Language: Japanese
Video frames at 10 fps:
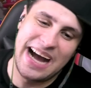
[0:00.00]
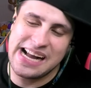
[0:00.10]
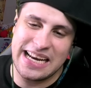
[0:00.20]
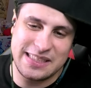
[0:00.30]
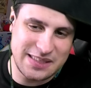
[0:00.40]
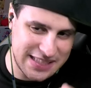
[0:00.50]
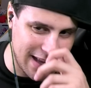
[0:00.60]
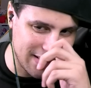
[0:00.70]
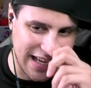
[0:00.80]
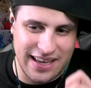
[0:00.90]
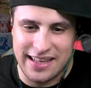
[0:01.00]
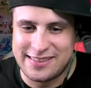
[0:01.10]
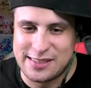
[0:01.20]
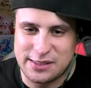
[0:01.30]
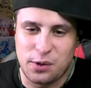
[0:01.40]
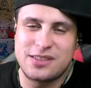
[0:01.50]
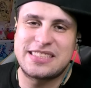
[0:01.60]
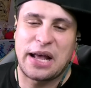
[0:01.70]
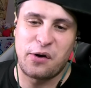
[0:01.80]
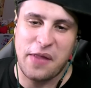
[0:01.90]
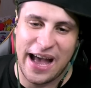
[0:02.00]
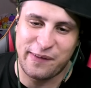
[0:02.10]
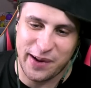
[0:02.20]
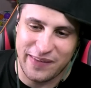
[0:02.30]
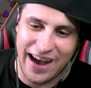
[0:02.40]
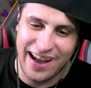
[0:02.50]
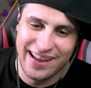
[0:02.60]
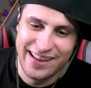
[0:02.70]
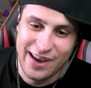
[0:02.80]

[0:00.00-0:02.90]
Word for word: 上がり続ける限りずっと打つだろうな、これは。